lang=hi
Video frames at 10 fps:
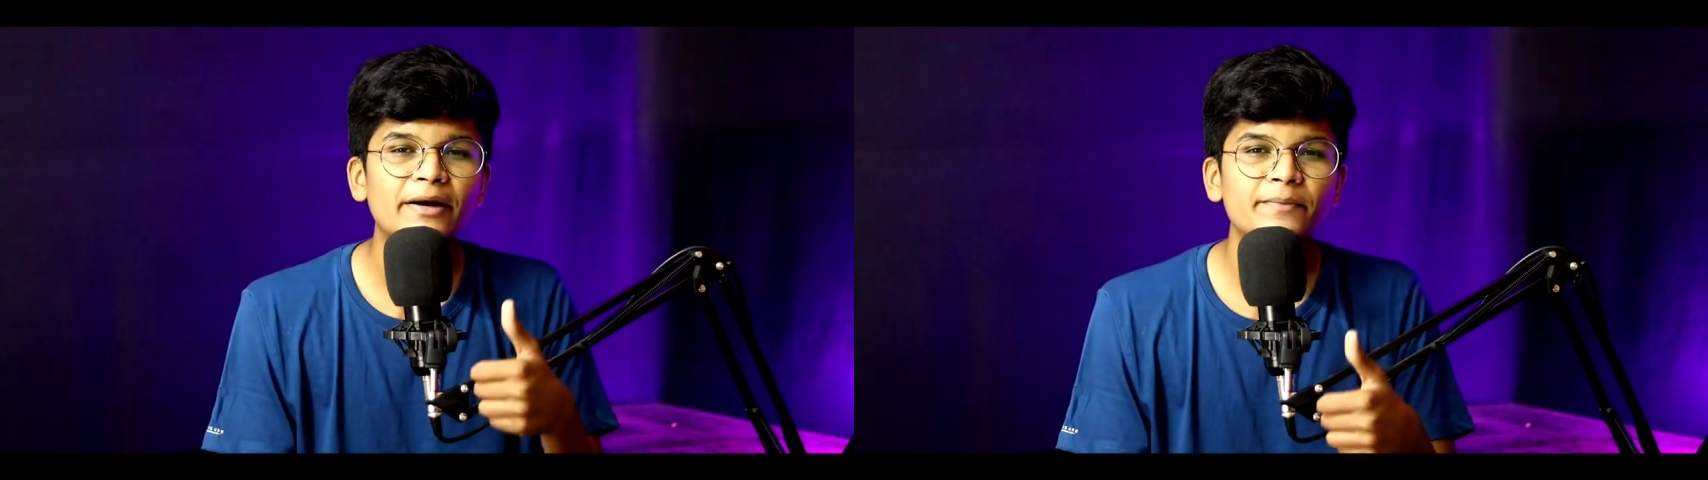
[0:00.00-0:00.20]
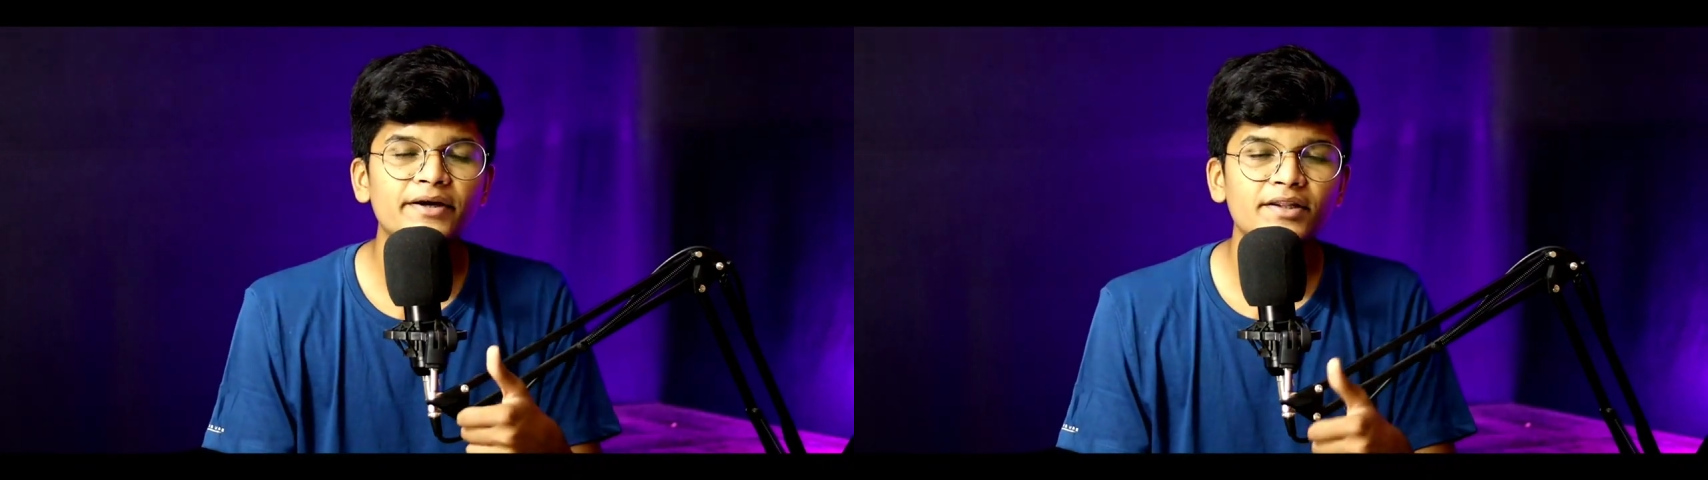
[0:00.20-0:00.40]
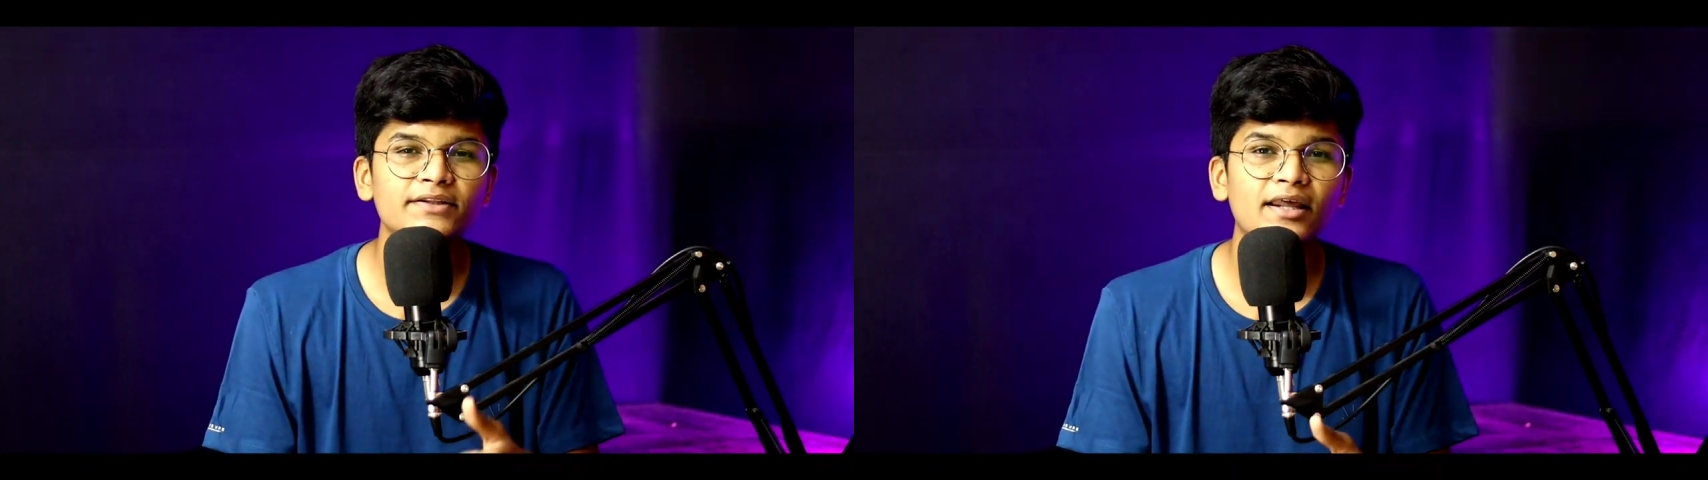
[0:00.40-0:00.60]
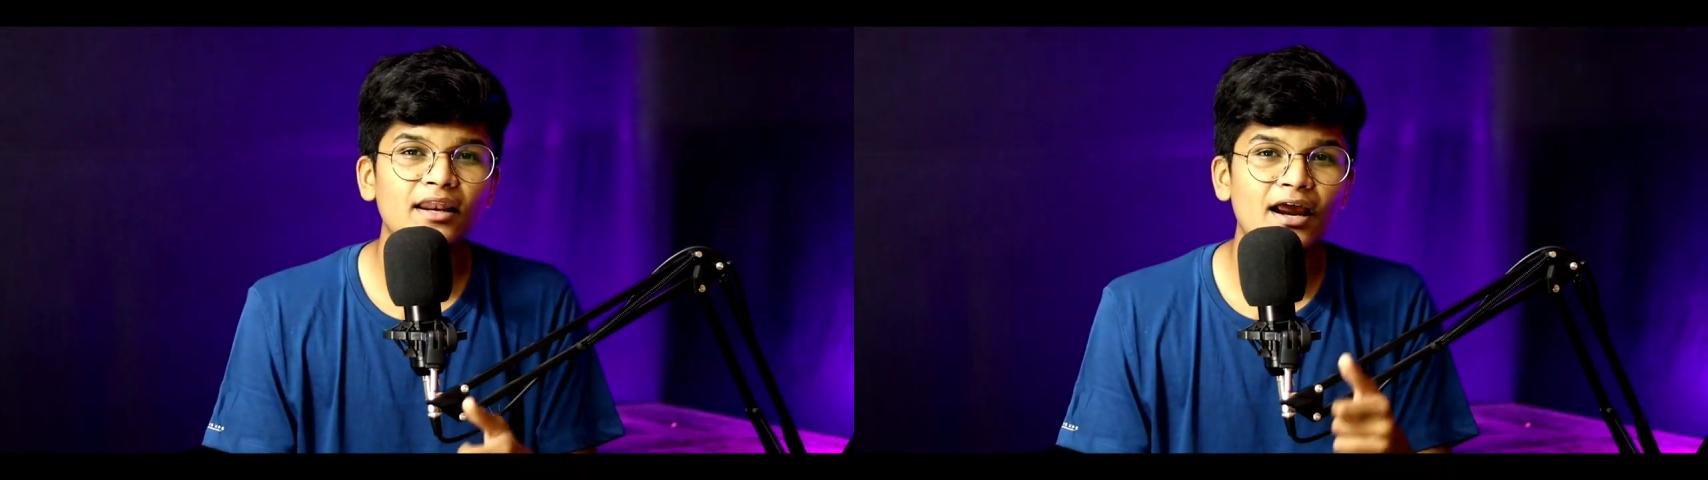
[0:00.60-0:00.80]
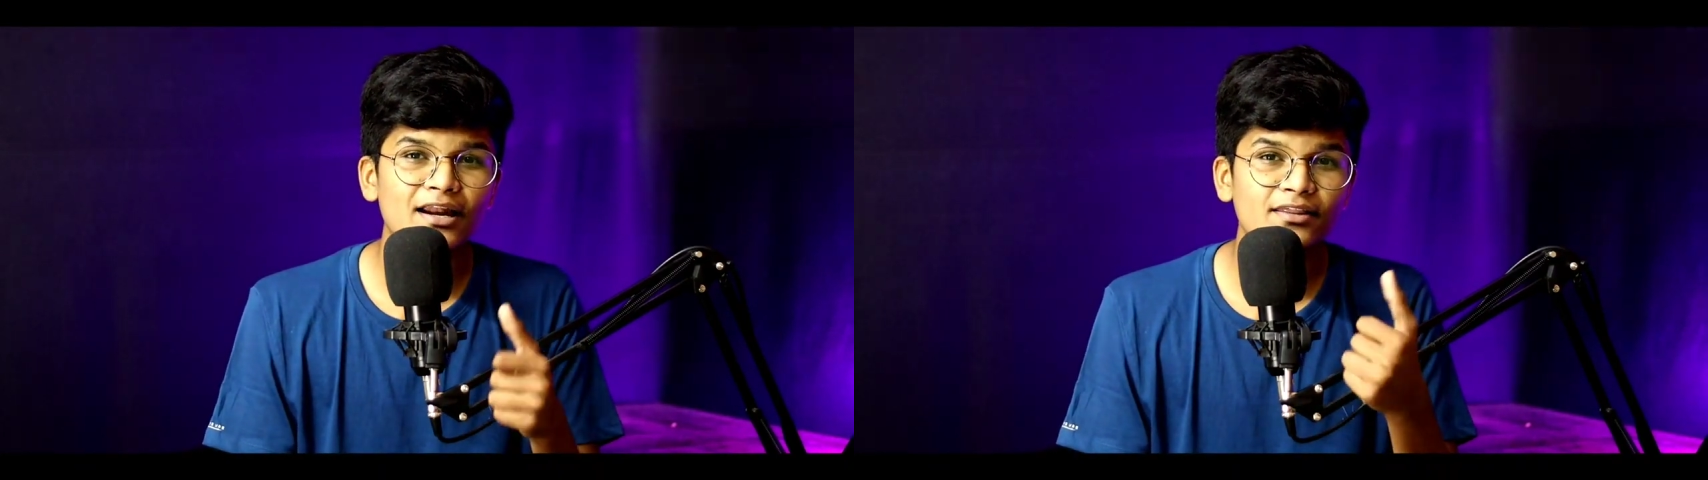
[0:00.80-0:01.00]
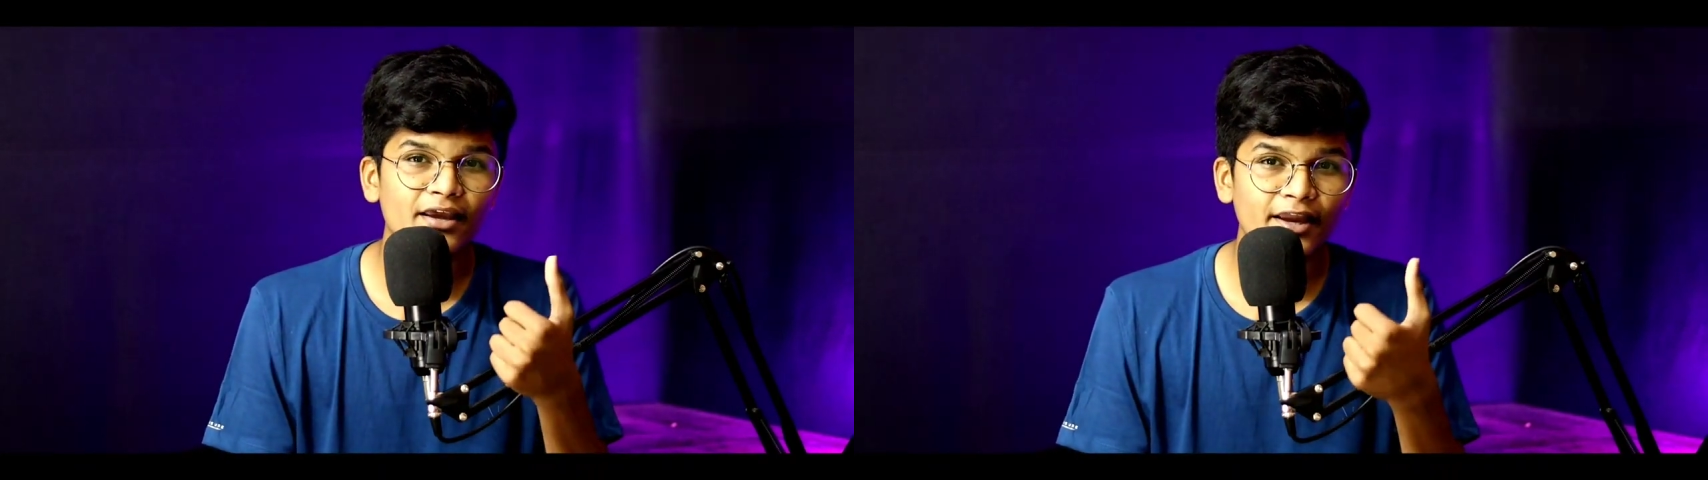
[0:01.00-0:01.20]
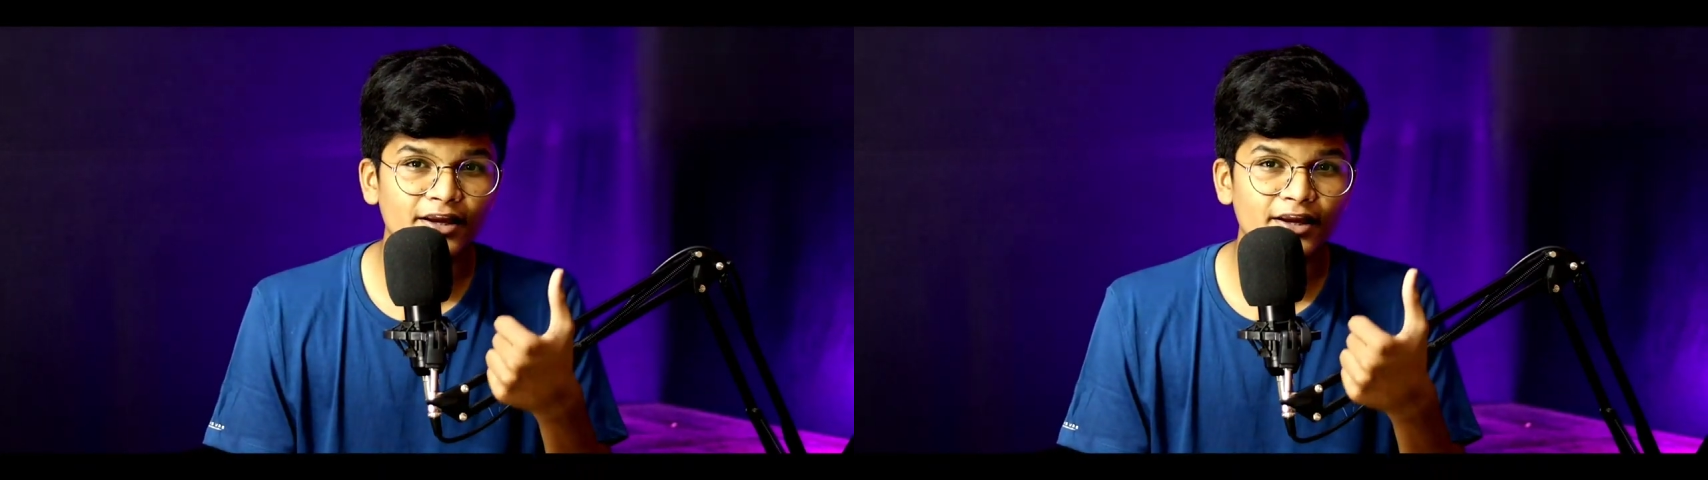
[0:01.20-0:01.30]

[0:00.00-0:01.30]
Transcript: बैडमिंटन खेलना एट द